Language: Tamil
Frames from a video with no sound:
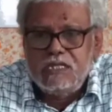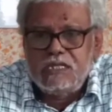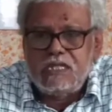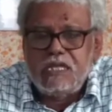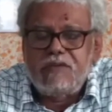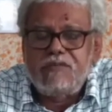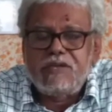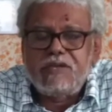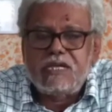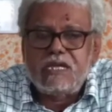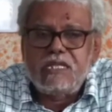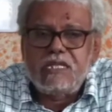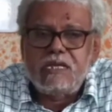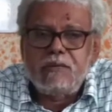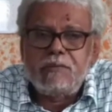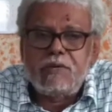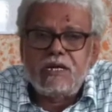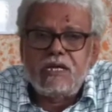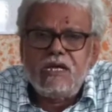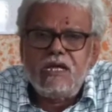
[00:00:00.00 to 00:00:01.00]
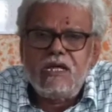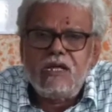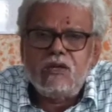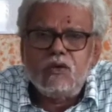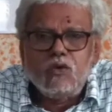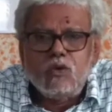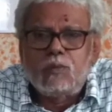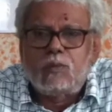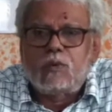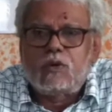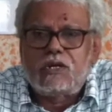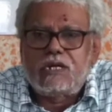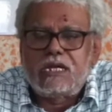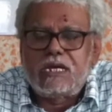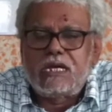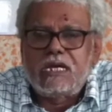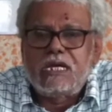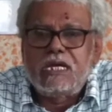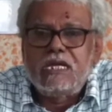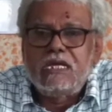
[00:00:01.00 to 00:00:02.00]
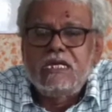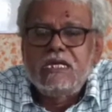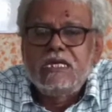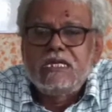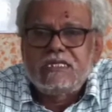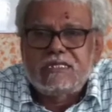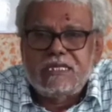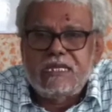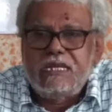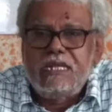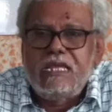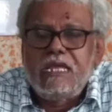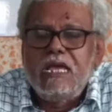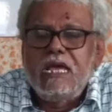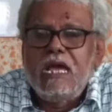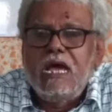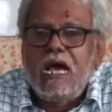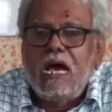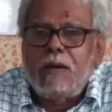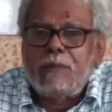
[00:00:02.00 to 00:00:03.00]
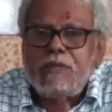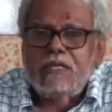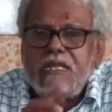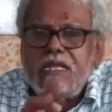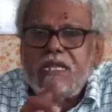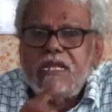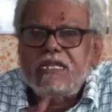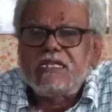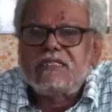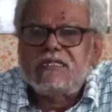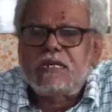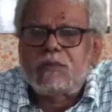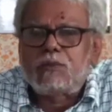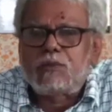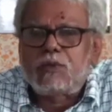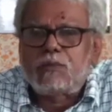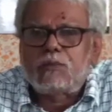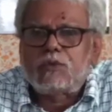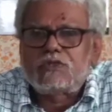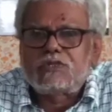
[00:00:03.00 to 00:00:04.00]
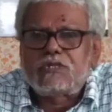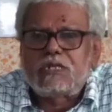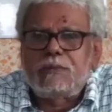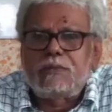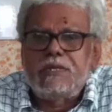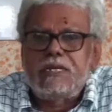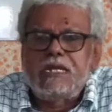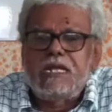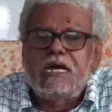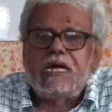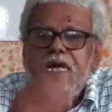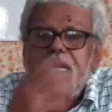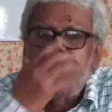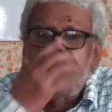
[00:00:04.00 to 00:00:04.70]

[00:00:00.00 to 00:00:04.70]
தேவைக்கு அதிகமாக லூப் போட்டாங்க சரி அப்போ இது என்ன சார் ப்ரொப்போசன் அப்படின்னா